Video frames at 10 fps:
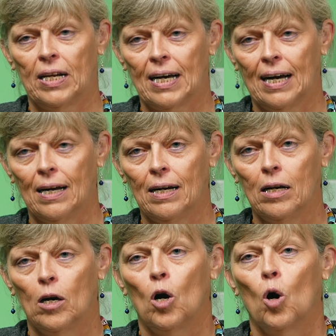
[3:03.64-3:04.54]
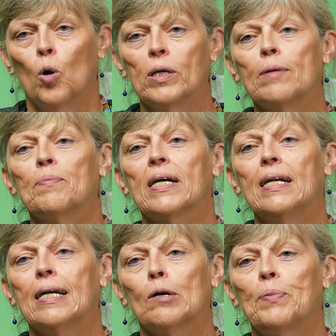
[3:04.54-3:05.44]
den Kranken. Und im
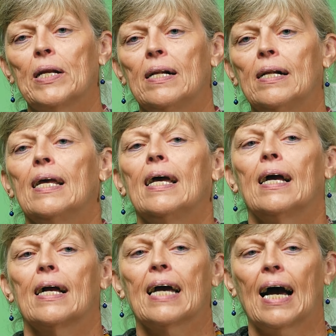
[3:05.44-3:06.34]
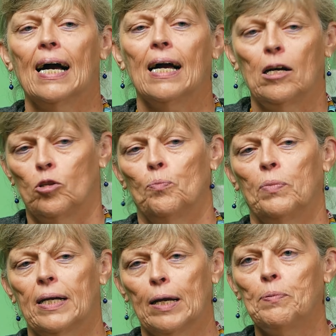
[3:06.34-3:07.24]
dritten Kapitel krank, also
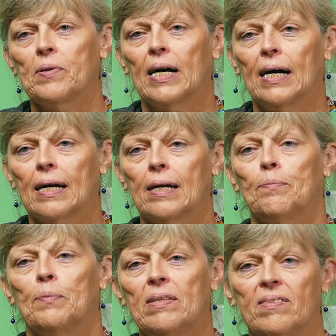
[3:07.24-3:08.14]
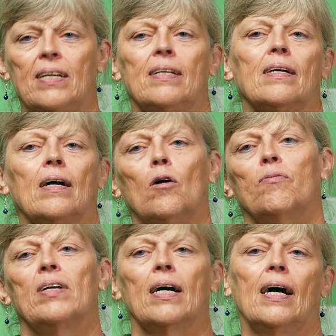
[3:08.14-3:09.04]
Krebskranke mit Sicht
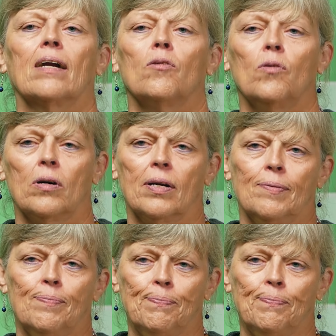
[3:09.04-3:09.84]
auf ihre Angehörigen.